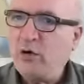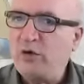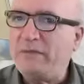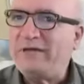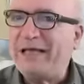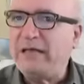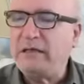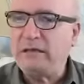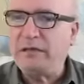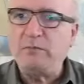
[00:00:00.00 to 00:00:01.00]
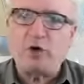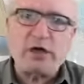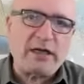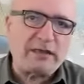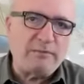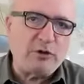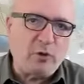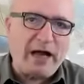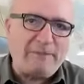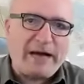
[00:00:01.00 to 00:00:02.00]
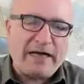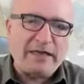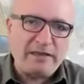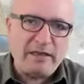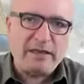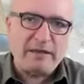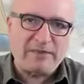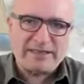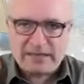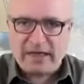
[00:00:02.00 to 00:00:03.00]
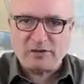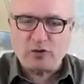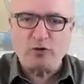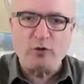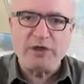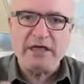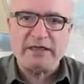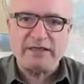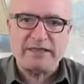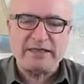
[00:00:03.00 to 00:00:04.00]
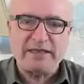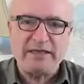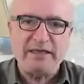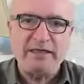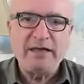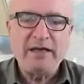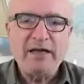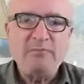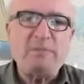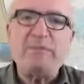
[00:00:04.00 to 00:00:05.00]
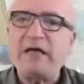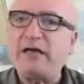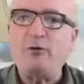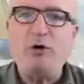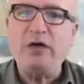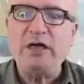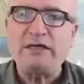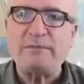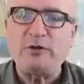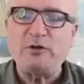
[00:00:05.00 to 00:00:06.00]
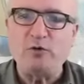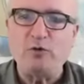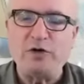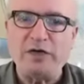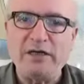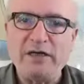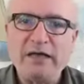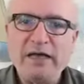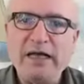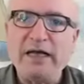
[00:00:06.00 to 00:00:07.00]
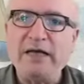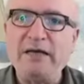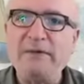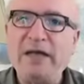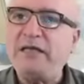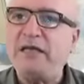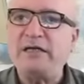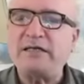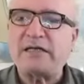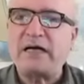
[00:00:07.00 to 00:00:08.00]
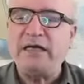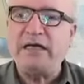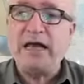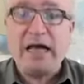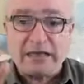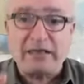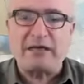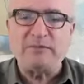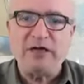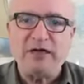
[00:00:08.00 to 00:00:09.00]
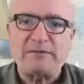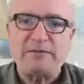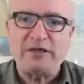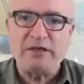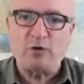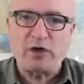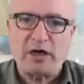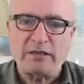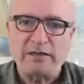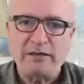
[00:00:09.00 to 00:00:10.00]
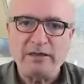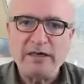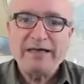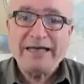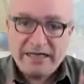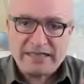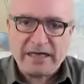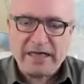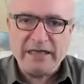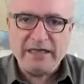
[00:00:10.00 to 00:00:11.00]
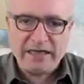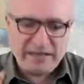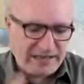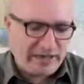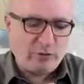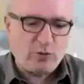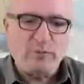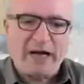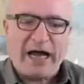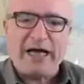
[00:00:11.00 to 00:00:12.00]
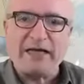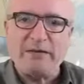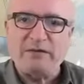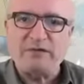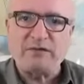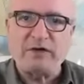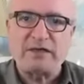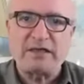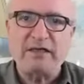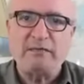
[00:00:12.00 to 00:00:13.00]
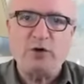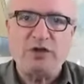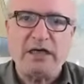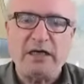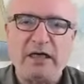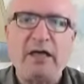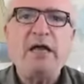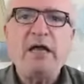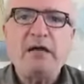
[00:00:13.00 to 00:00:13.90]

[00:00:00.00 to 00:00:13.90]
ويمكن الديمقراطي بيروح ابعد اذا المصلحه الصهيونيه تستدعي مما يروح الحزب الجمهوري اللي بيأيد إسرائيل أكثر من الحزب الديمقراطي كإسرائيل يعني كحكومة حاكمة في فلسطين المحتلة